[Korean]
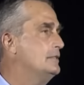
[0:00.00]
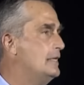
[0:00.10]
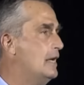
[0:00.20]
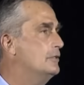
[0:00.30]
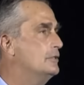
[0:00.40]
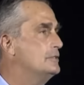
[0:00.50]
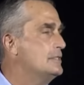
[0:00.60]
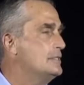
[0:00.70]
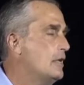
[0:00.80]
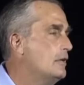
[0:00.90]

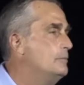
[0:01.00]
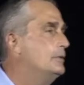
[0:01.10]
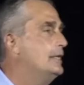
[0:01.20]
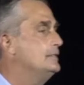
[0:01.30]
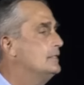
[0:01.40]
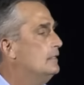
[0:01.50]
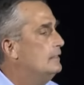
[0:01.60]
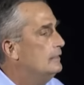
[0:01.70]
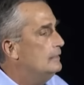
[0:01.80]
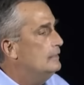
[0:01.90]
크로자니크라고 부르기도 하고
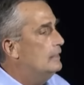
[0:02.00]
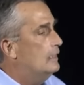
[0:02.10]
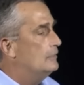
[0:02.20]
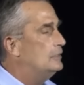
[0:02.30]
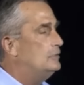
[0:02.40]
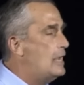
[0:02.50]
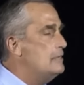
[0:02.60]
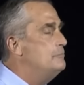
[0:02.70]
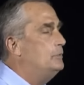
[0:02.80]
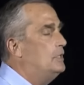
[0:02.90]
크로제니치라고
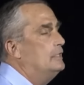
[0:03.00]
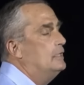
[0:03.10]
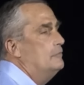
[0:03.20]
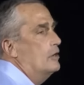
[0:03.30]
뭐 부르기도 하고